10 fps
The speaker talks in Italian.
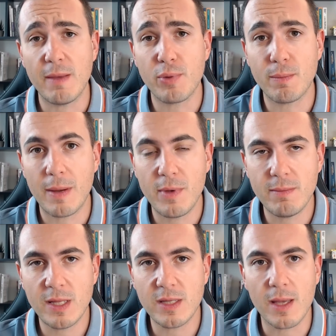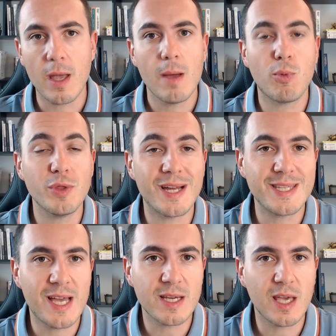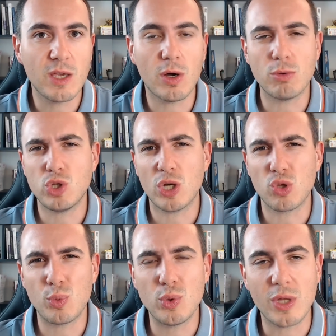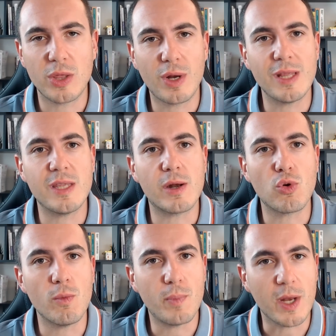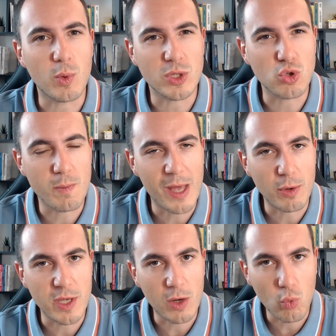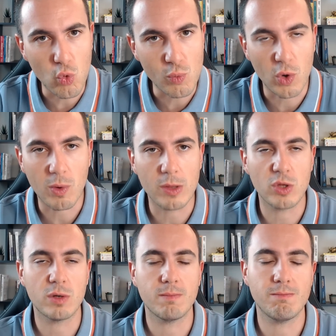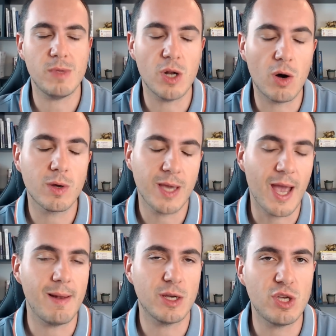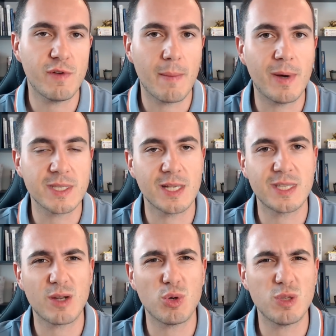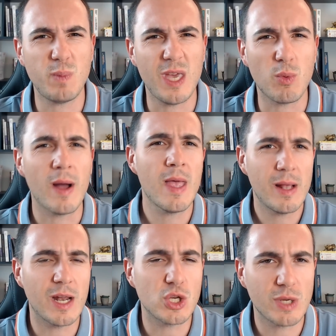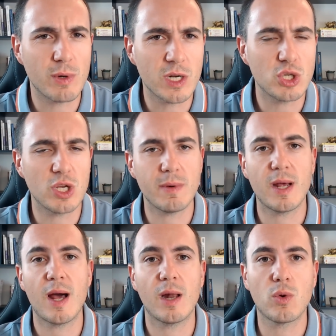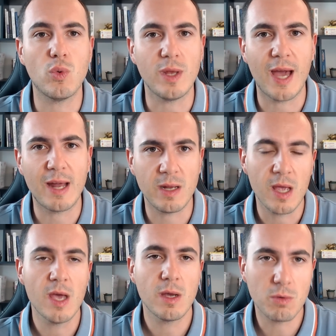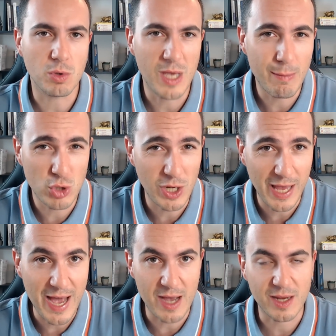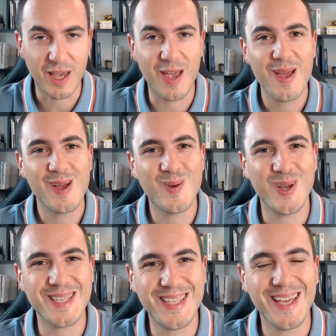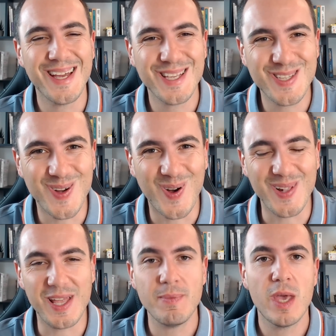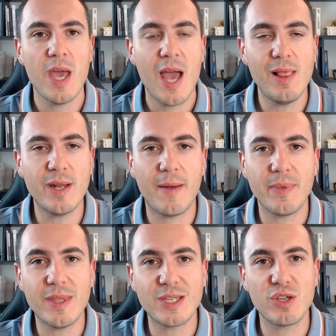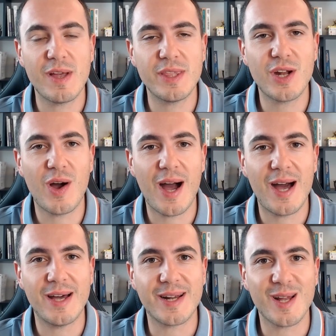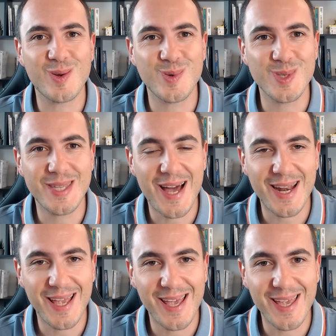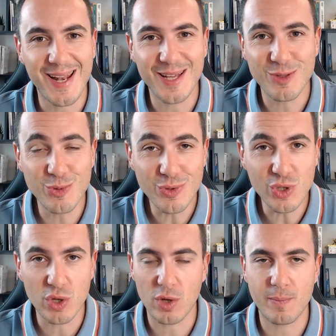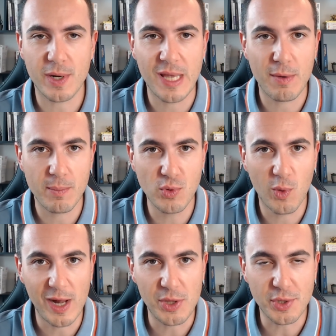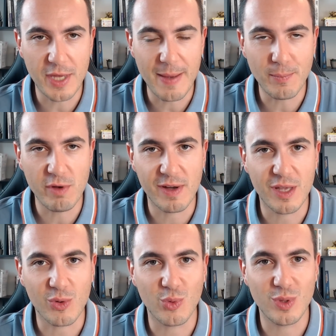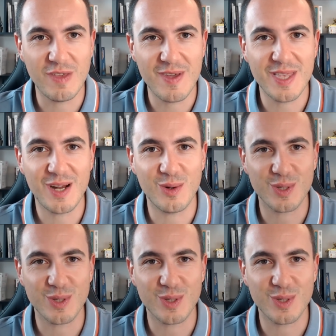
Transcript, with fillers: probabilmente può darsi anche che io a un certo punto andrò a interrompere questo piano di accumulo quando dirò ok, la cifra è abbastanza cospicua, la lasciamo crescere per alcuni anni, godiamoceli anche. Questi questi soldi. E allora adesso vi andrò a raccontare il tutto, non perdiamo più altro tempo e vado a condividere lo